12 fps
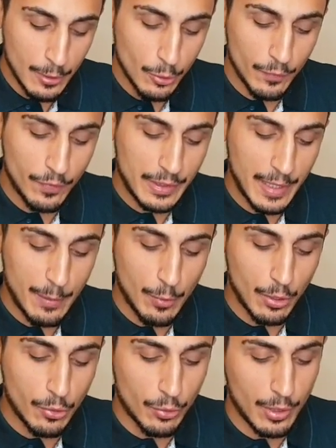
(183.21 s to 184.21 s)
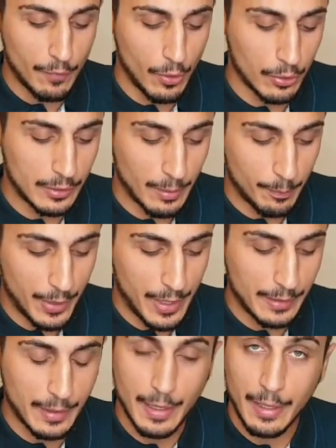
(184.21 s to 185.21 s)
Lo inviteremo ancora una volta a
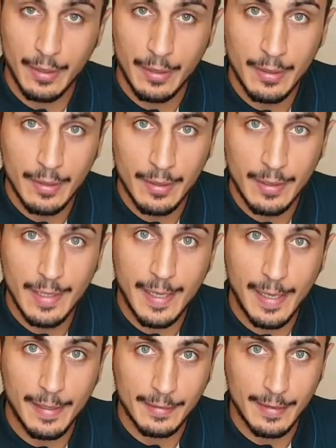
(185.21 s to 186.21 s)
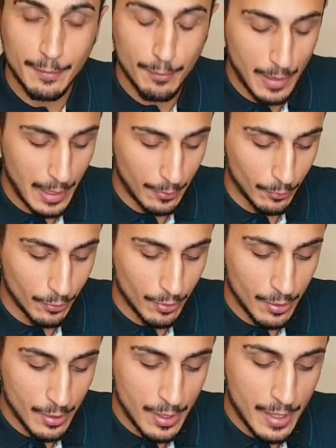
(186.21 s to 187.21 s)
prendere le carte in
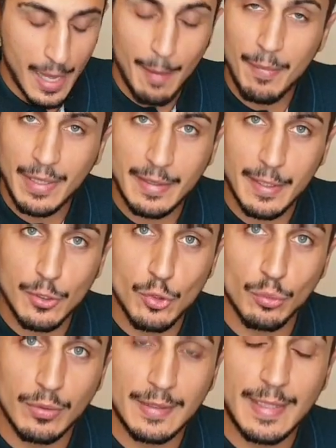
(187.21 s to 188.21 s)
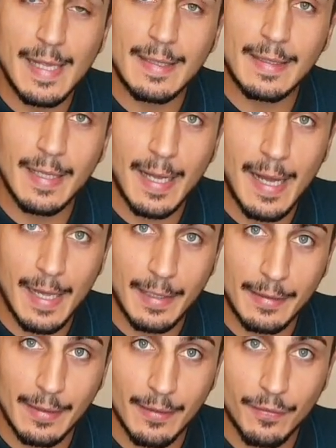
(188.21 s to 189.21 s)
mano, a mettere giù tante
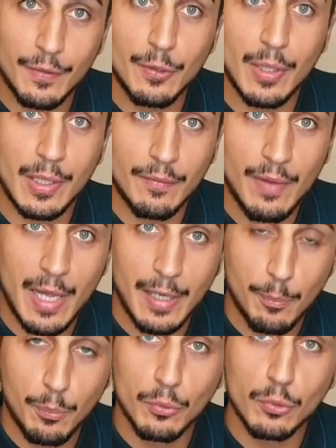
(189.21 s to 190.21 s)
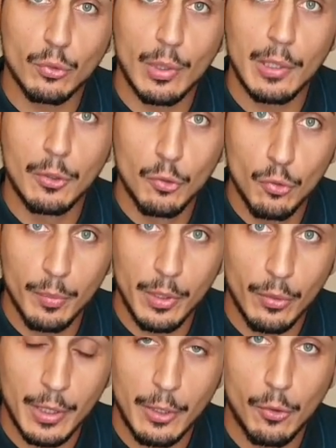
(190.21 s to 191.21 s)
carte fino ad arrivare appunto al
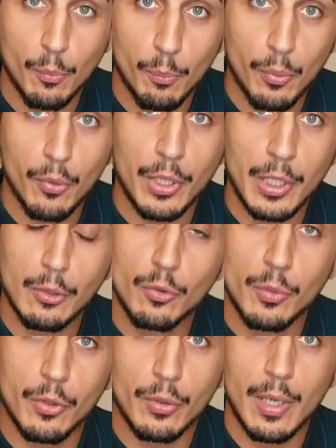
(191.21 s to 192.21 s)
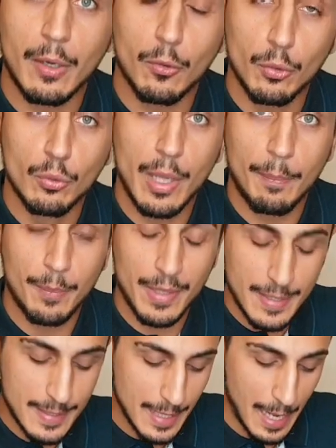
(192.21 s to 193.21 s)
numero che compone il numero a cui lui ha
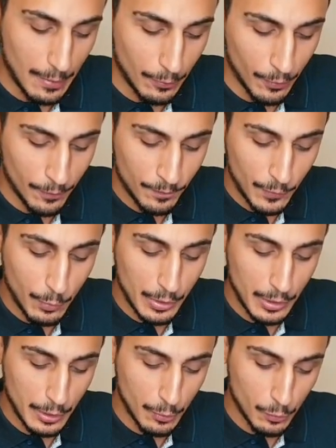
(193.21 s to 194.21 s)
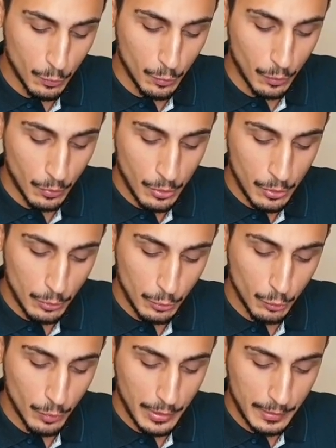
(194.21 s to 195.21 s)
pensato, quindi 1,
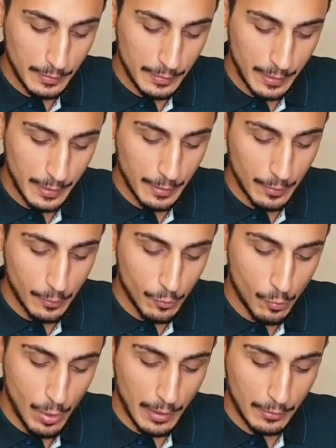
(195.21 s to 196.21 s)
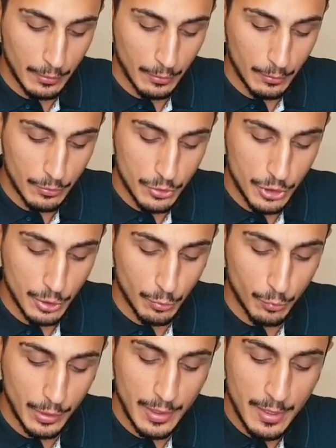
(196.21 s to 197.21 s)
2, 3, 4,
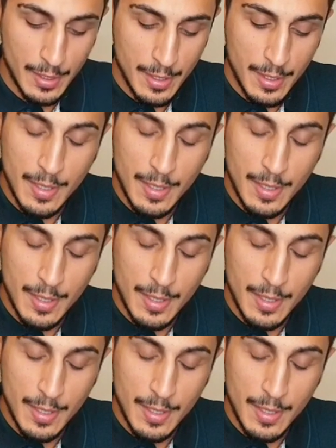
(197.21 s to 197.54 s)
5.